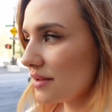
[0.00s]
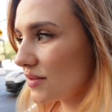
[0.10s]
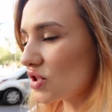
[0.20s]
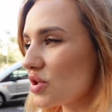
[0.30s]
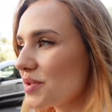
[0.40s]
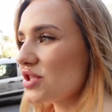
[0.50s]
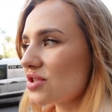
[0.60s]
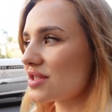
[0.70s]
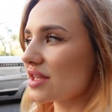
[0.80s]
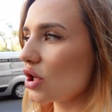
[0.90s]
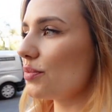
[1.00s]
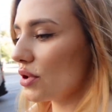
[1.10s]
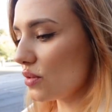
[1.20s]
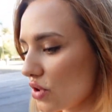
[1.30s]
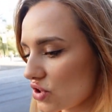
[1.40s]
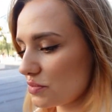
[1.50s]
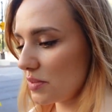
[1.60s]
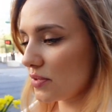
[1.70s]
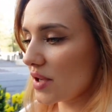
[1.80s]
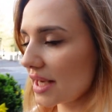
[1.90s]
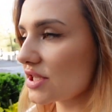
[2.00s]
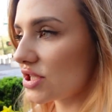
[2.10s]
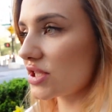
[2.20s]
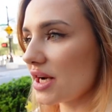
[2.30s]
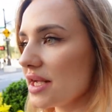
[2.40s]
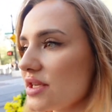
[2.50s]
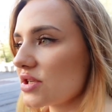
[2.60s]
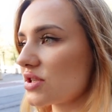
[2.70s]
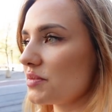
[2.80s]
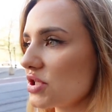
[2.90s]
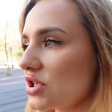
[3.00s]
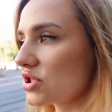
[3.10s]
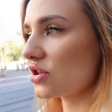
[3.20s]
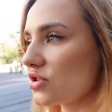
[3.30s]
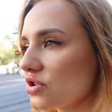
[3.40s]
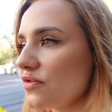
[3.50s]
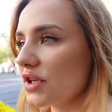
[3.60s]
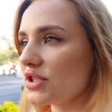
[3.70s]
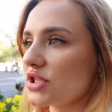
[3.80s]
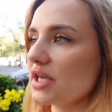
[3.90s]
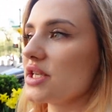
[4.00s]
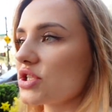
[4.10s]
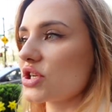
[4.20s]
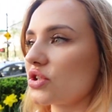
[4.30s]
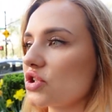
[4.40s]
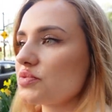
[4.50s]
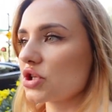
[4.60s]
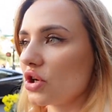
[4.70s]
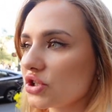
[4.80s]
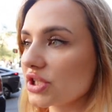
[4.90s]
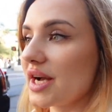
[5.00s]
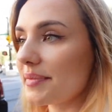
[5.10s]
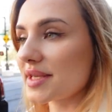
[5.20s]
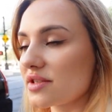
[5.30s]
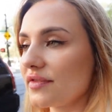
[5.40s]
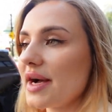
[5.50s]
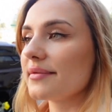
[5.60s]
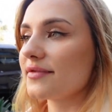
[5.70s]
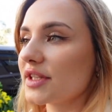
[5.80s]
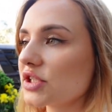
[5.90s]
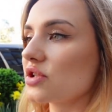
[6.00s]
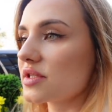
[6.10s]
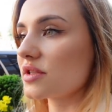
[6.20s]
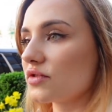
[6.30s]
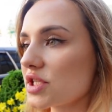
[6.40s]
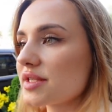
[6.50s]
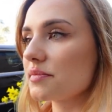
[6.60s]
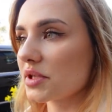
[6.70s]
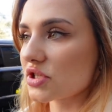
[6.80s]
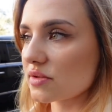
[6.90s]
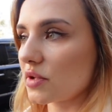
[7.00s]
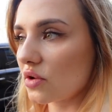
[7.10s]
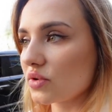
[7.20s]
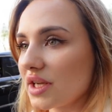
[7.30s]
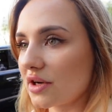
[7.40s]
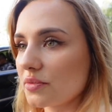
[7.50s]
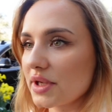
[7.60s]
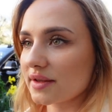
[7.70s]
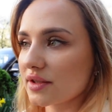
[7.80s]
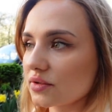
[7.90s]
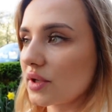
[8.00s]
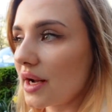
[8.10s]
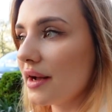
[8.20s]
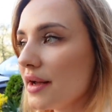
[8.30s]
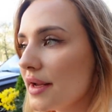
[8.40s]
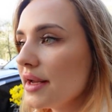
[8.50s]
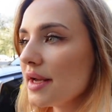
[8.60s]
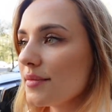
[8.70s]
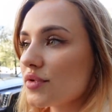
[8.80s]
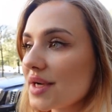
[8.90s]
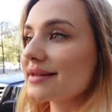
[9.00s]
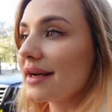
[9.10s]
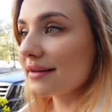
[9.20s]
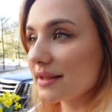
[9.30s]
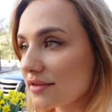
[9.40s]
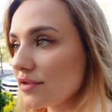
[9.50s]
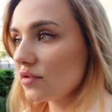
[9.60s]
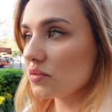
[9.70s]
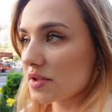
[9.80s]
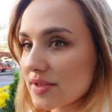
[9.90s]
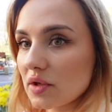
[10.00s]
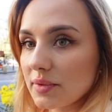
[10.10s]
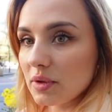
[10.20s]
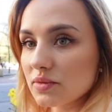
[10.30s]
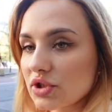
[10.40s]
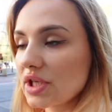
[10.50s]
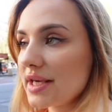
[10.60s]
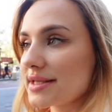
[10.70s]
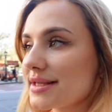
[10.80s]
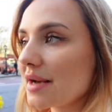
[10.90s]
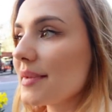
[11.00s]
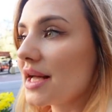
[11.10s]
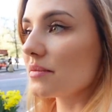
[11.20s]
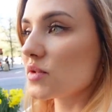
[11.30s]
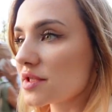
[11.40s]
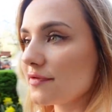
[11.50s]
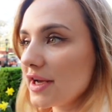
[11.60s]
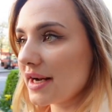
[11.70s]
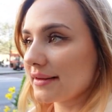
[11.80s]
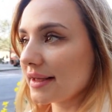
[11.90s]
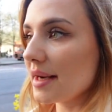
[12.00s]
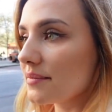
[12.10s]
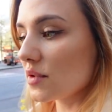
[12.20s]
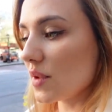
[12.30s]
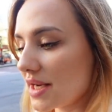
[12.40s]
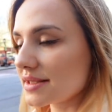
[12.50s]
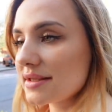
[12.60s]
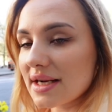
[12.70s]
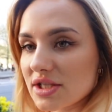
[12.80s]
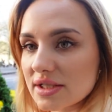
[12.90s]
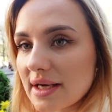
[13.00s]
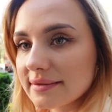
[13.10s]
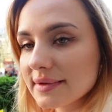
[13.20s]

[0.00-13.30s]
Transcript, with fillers: no żeby coś z tego było, żeby był jakiś trening, żeby się czegoś dowiedzieć, a nie, że ktoś przychodzi. Ja pracowałam w 2021 roku dla kobiety, która była tak nerwową osobą, że sama atmosfera tam była straszna.